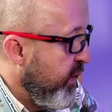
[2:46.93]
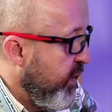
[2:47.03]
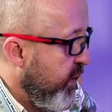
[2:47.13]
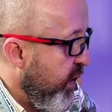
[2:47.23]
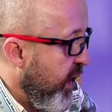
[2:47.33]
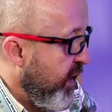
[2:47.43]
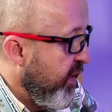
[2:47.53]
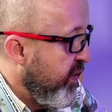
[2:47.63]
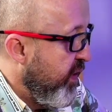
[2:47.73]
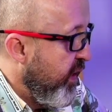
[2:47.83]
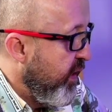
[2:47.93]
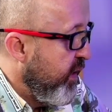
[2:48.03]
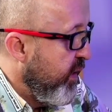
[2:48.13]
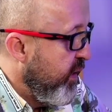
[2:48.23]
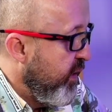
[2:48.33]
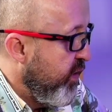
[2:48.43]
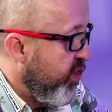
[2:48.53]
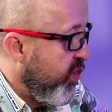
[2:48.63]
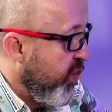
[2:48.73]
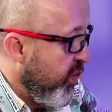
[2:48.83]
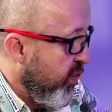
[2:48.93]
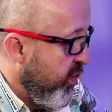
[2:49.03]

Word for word: que é nascer de novo.